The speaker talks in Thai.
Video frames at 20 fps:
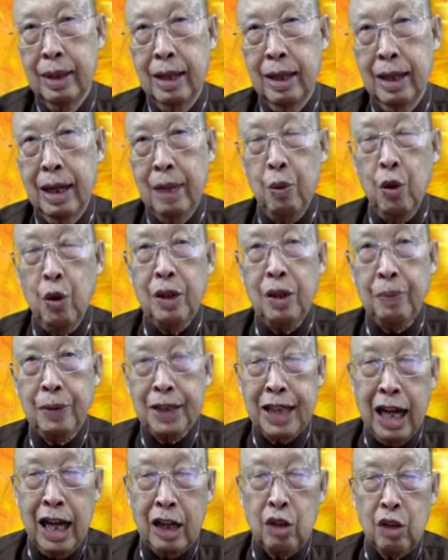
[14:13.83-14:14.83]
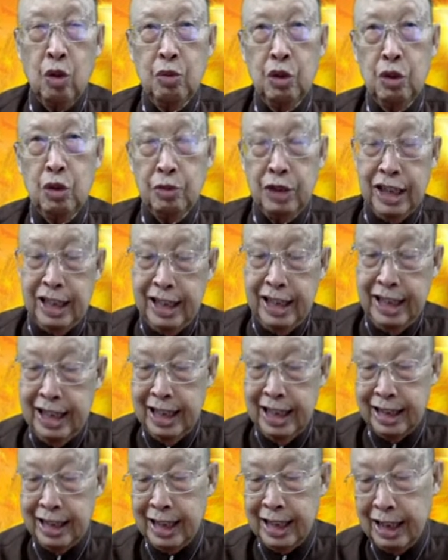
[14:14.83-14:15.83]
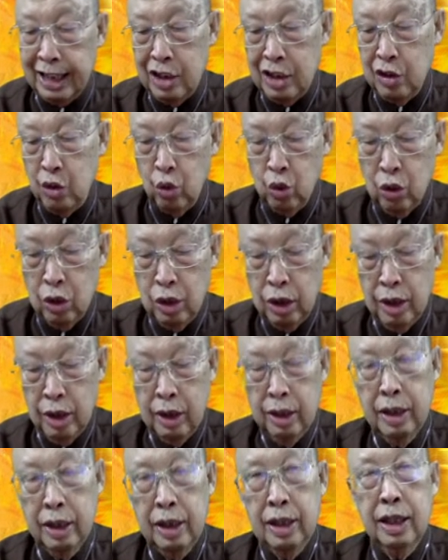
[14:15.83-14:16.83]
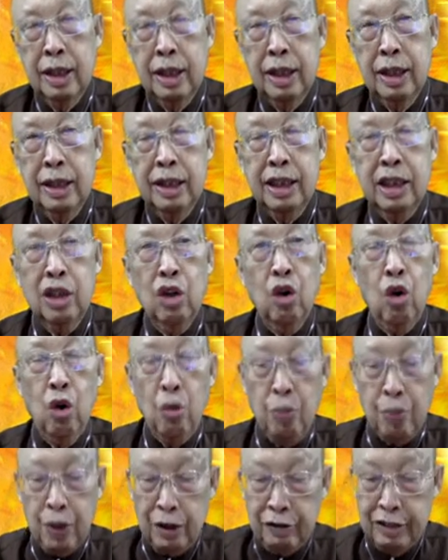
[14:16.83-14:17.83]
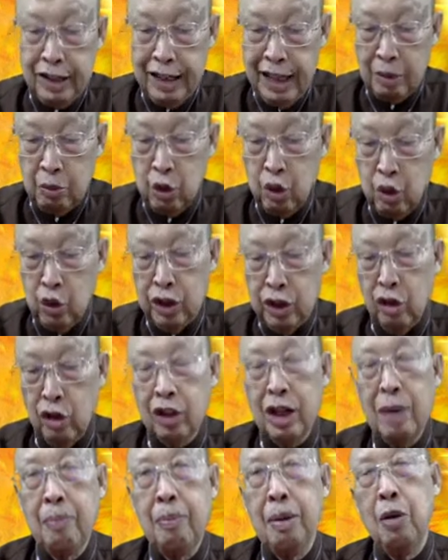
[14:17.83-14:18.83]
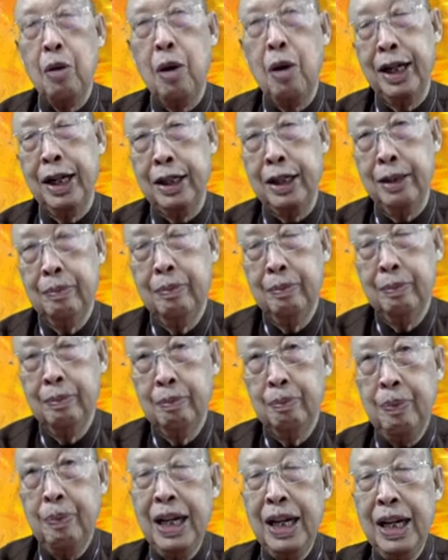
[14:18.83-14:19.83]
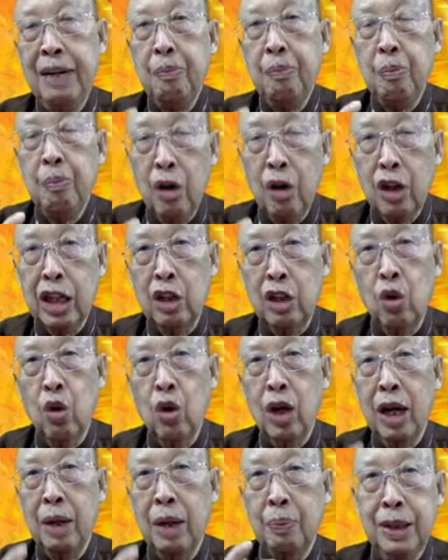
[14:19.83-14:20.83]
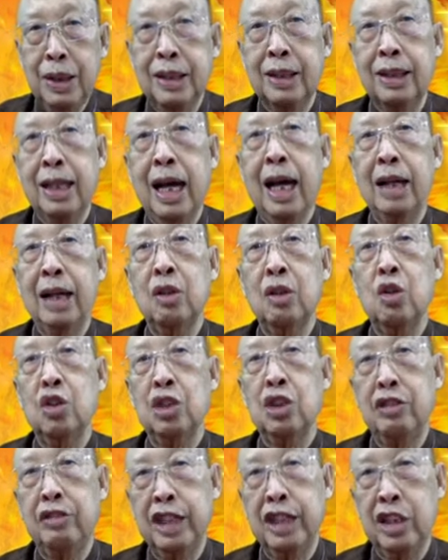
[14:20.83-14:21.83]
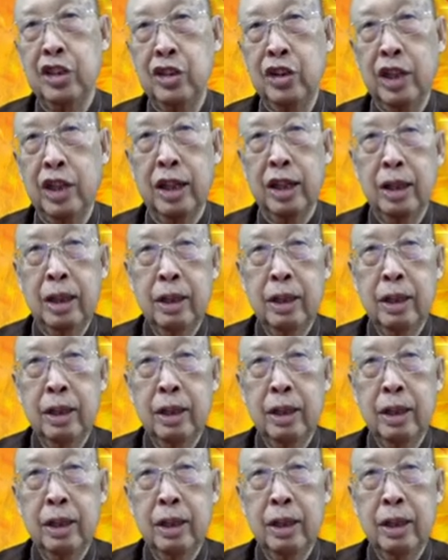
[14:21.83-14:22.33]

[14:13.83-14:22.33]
และพวกในประทานคมสุมสินดีและสันติสุข ซึ่งองค์พระวิญญาณบริสุทธิ์เจ้านำมามอบให้เป็นมรดกอันพื้นฐานของชีวิตคริสเตียน